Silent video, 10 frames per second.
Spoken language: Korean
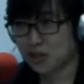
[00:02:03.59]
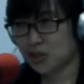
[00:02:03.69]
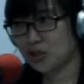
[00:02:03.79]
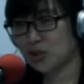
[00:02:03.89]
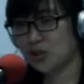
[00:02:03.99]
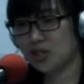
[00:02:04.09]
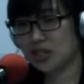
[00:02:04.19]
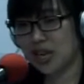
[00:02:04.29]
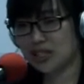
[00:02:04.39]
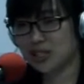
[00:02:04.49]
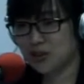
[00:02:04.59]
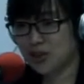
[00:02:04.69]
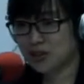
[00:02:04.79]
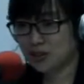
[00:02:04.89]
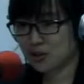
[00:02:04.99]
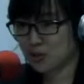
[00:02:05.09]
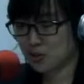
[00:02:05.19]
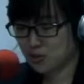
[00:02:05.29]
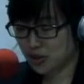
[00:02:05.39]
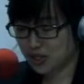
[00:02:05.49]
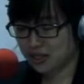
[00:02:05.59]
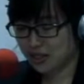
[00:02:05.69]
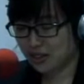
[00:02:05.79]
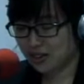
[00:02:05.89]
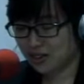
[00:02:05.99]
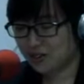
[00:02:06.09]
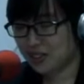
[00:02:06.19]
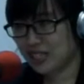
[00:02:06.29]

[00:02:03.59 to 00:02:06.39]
저는 오늘 SBS로 소풍 왔어요.